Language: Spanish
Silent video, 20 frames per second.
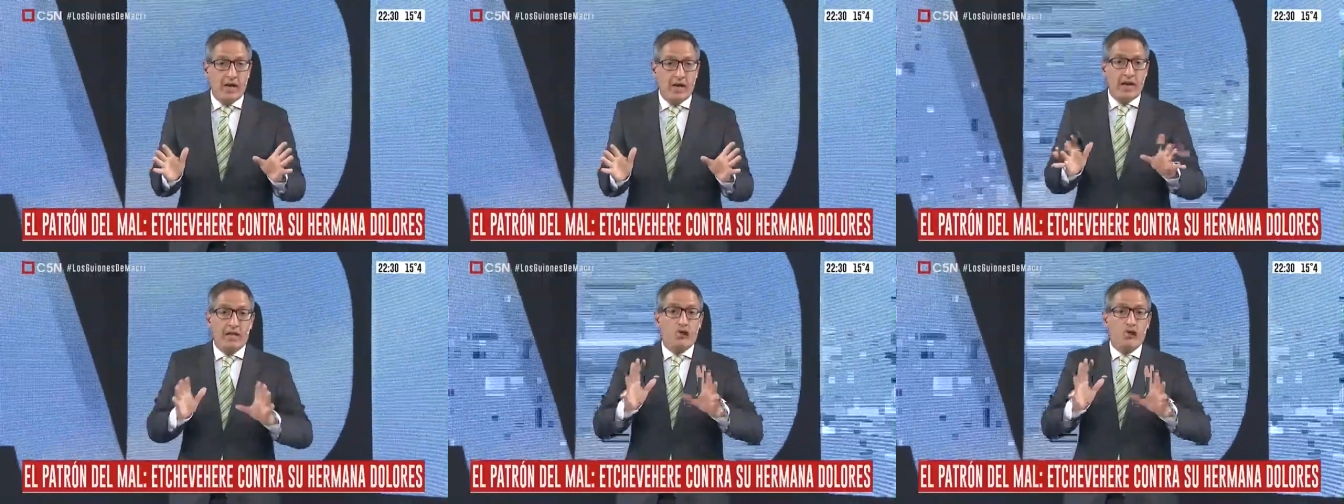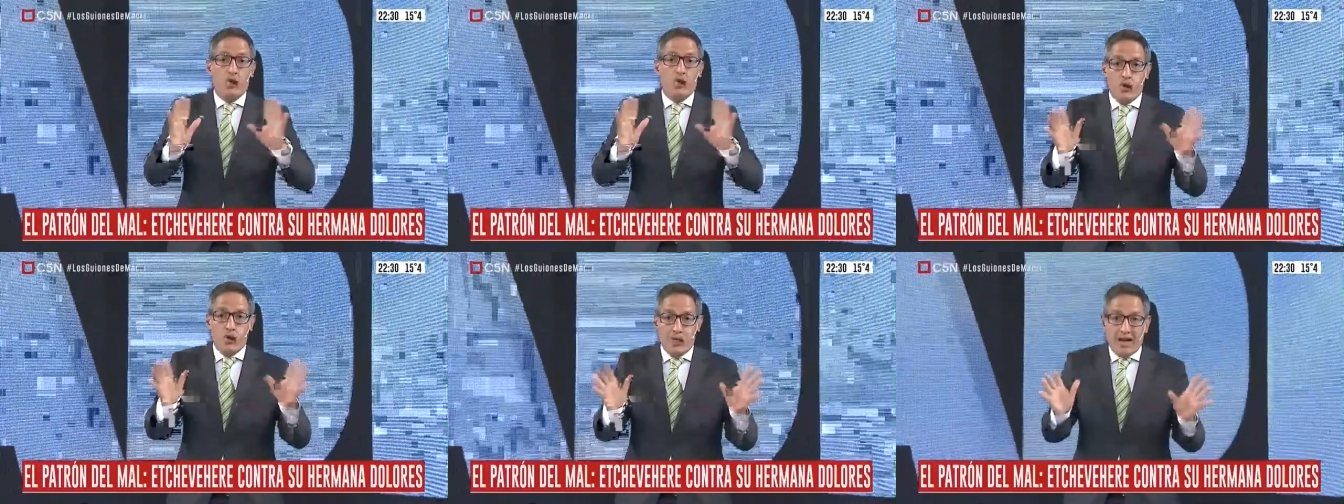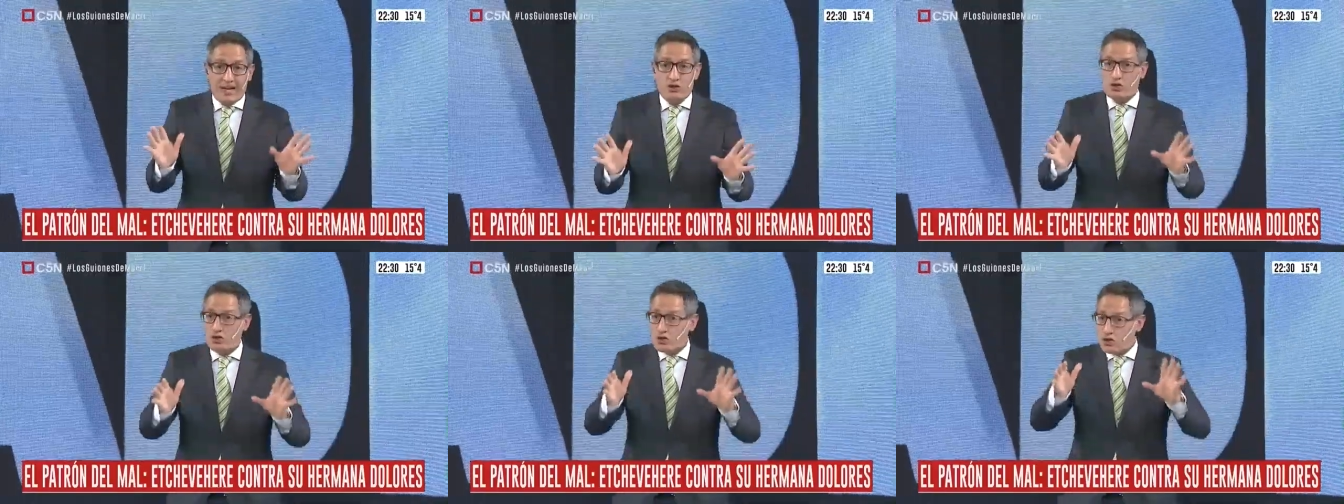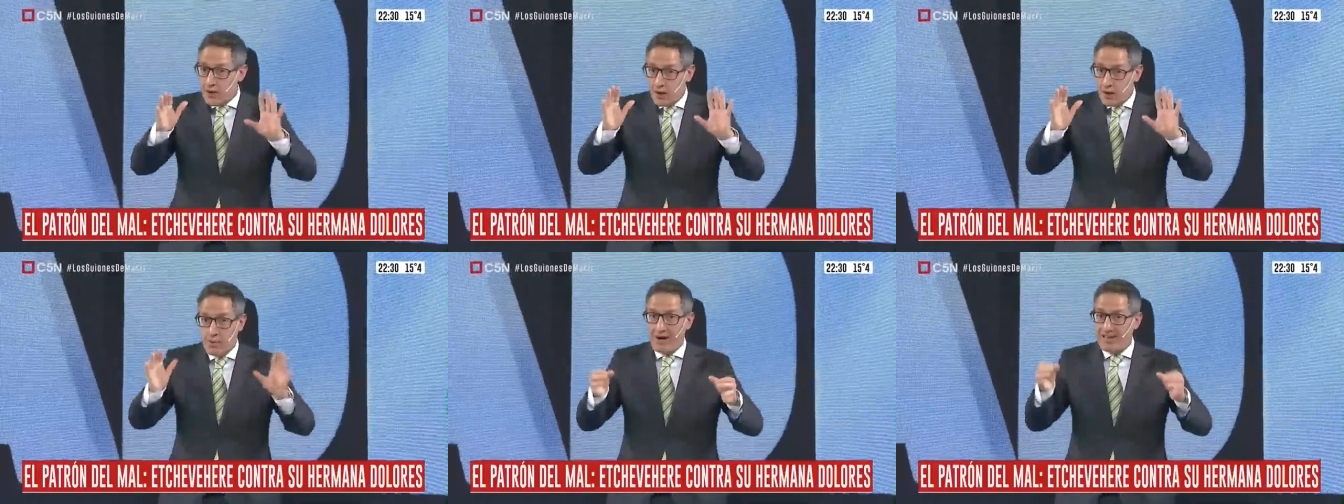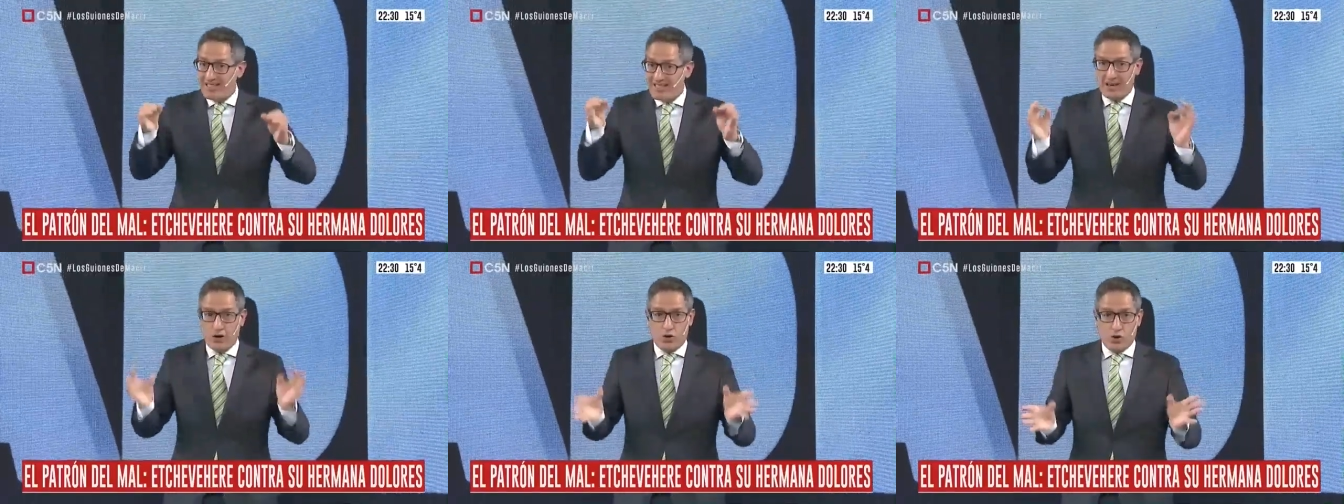En todo caso, si
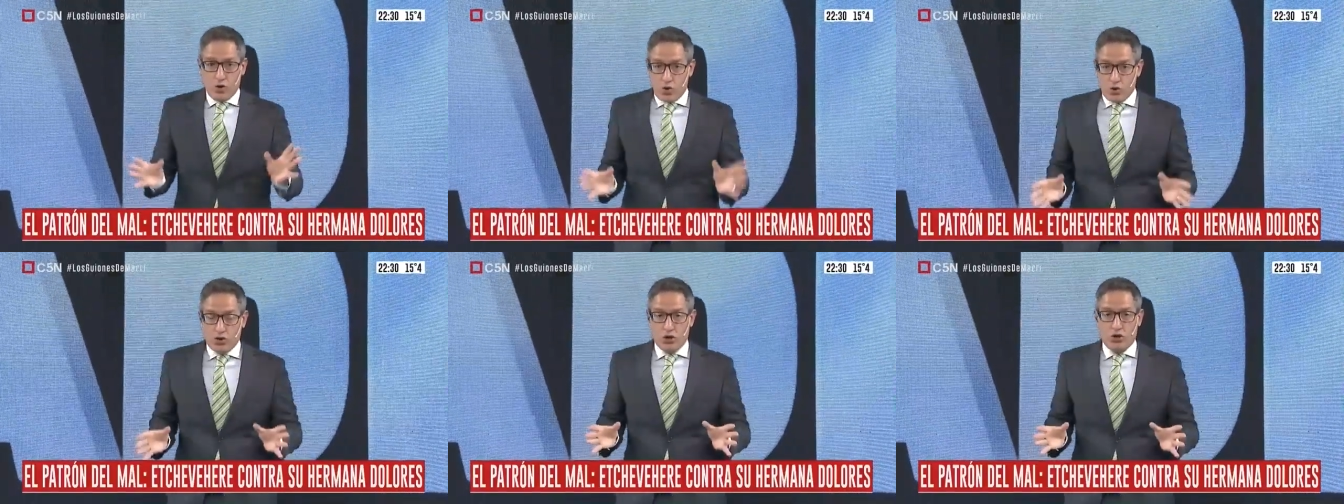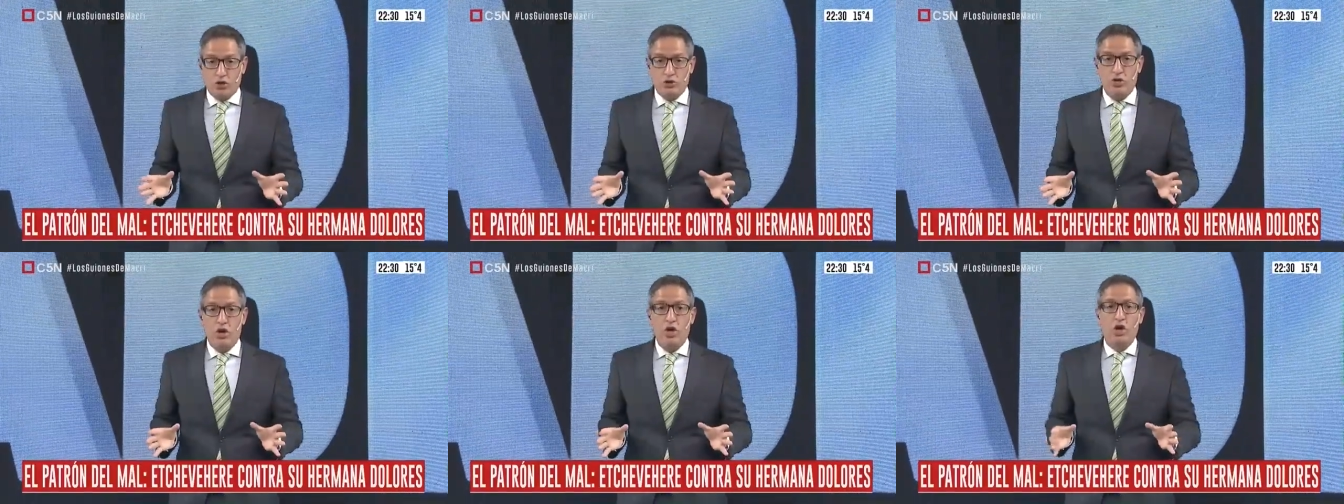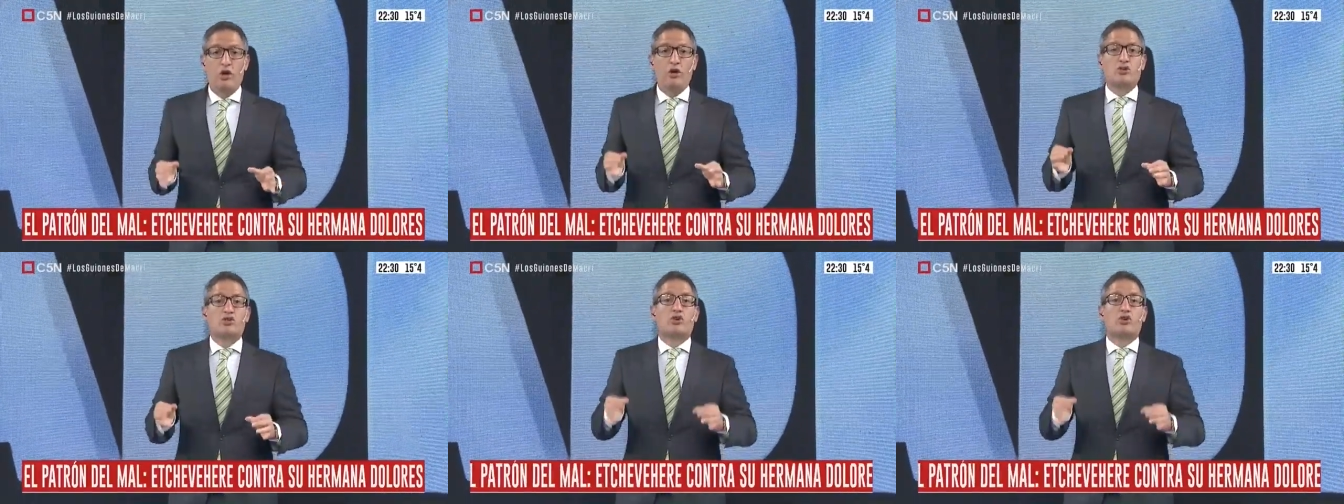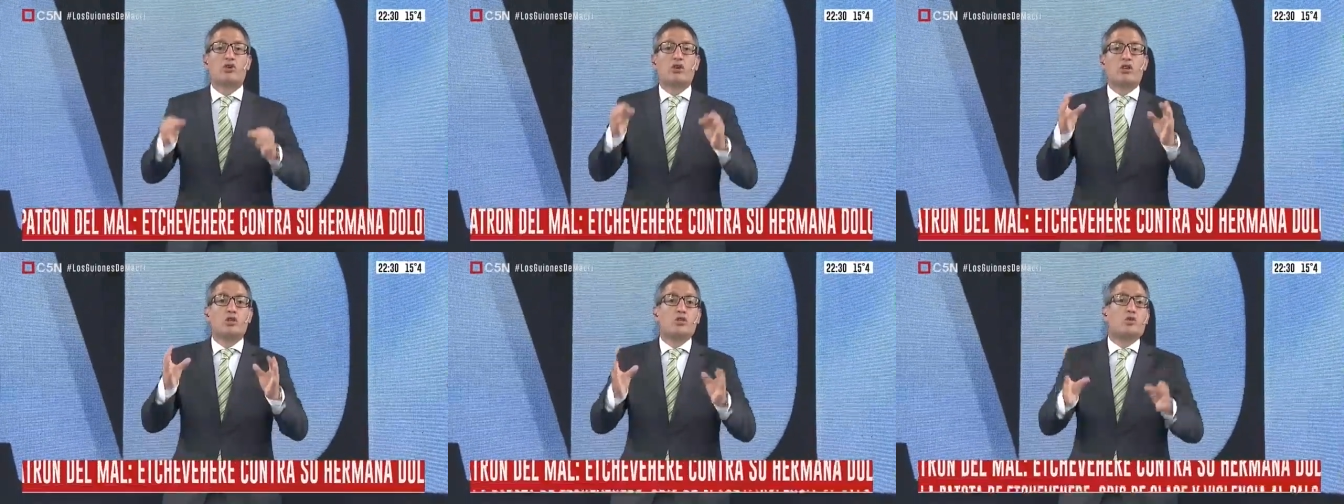vamos a ser justos, no son ni